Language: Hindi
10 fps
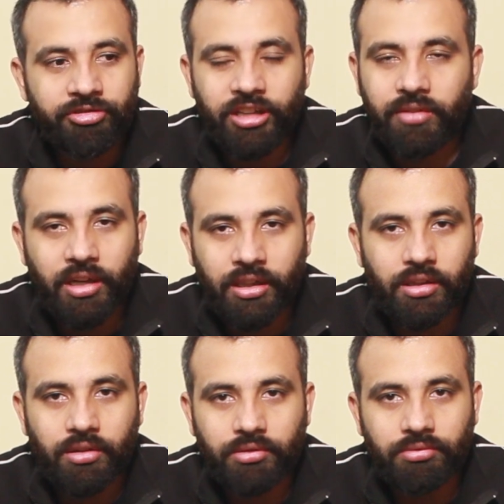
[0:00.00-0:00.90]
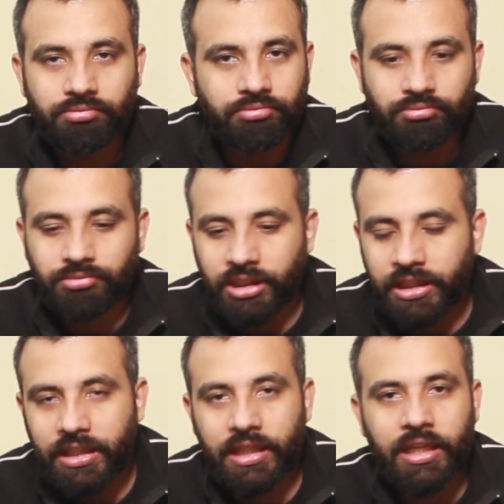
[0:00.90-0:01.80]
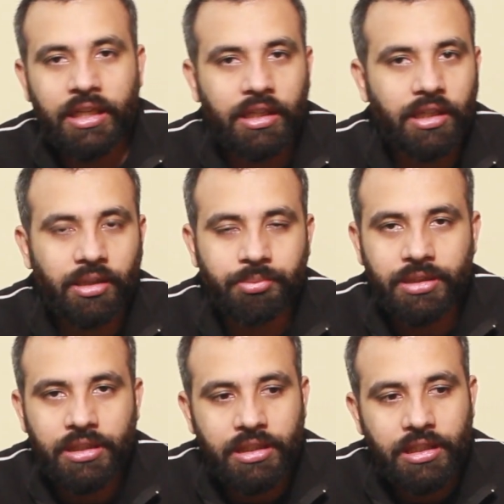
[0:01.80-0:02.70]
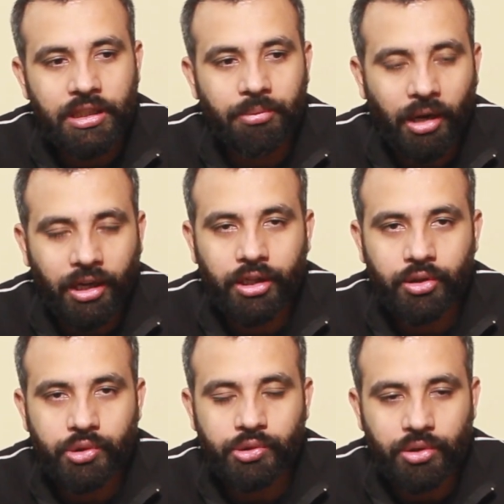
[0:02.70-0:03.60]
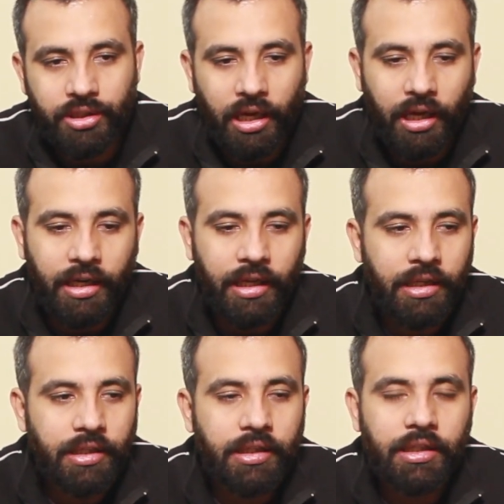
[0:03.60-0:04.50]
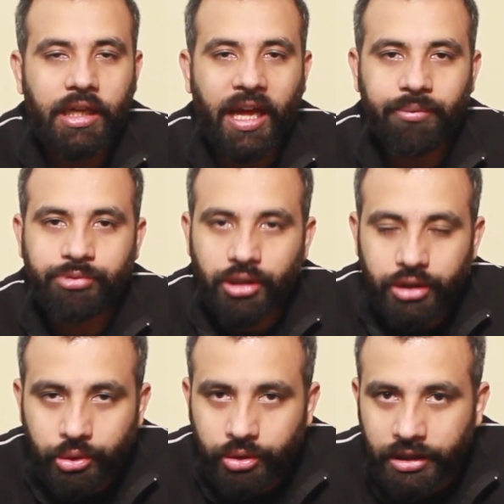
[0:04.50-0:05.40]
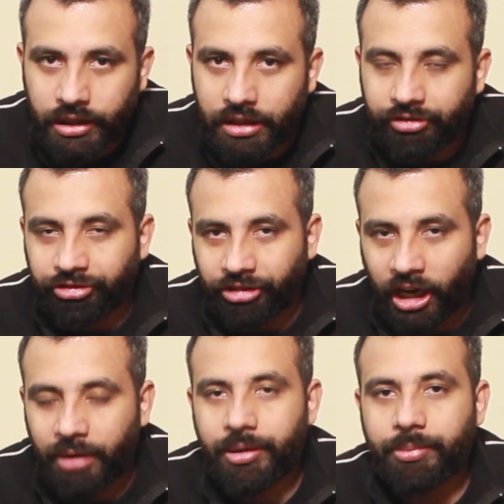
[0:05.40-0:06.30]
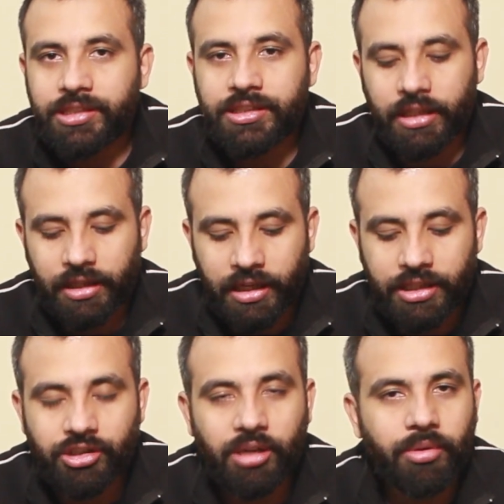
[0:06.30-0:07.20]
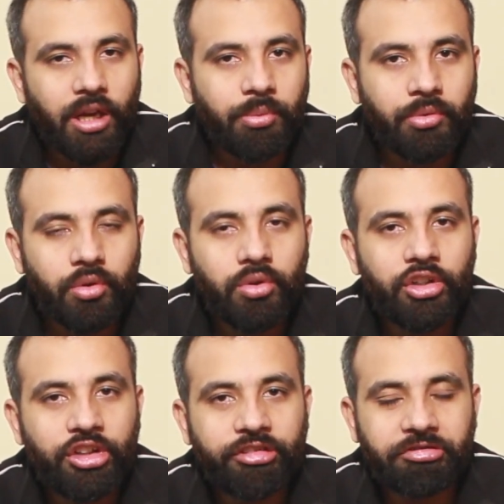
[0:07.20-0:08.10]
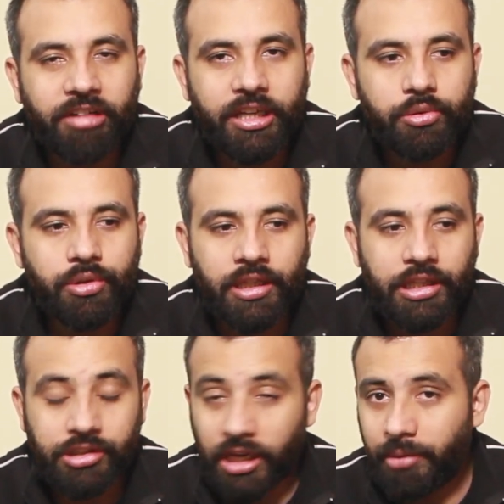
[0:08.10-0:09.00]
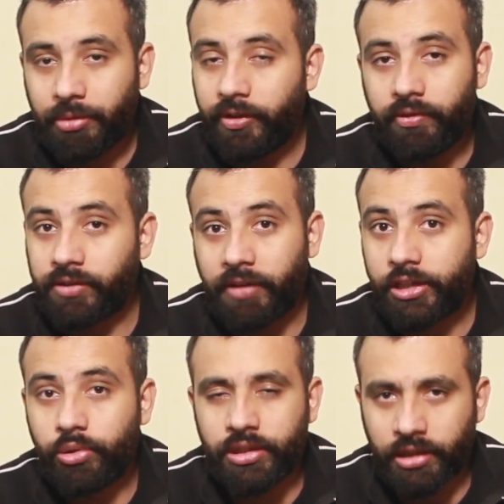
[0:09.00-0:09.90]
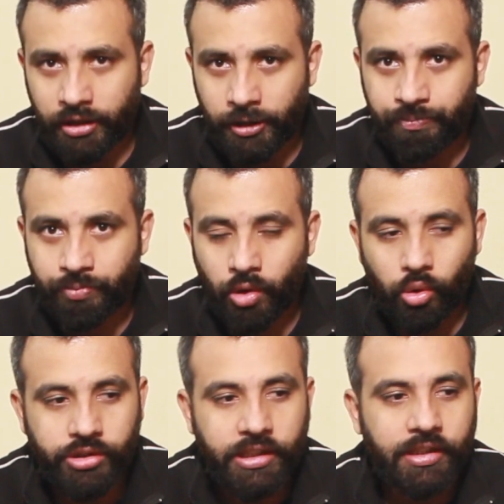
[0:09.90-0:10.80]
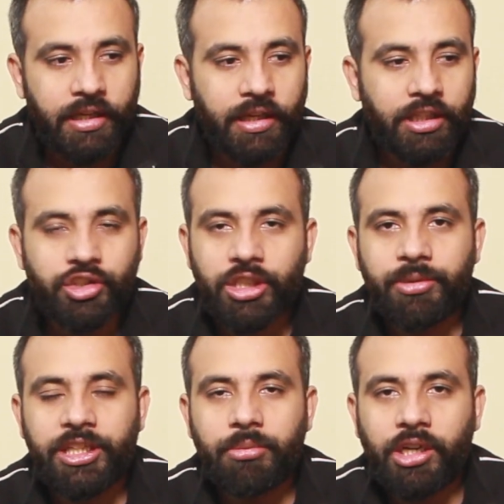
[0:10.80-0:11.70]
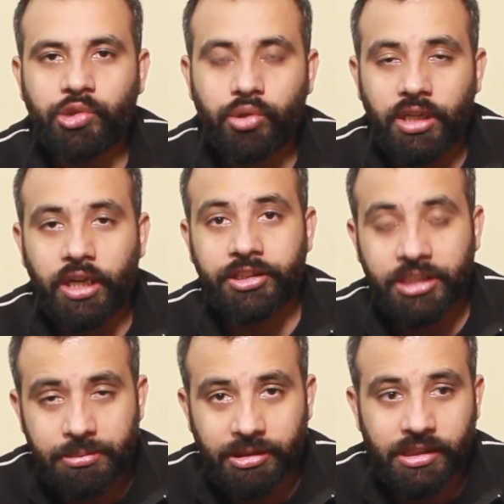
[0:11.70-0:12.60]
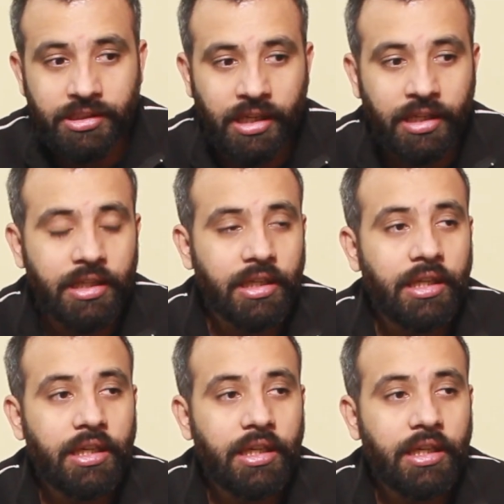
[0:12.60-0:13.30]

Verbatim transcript: फिल वक्त हम्म, यकीन करें अभी मार्केट की जो सूरत हाल है एब्सोल्यूटली वहाँ पर पैसा लगाएं जहाँ पर आपको वैल्यू दिखे यहाँ पर फिल वक्त वैल्यू नहीं दिख रही हो सकता है कि छः महीने बाद सूरत हाल इतनी बदल जाए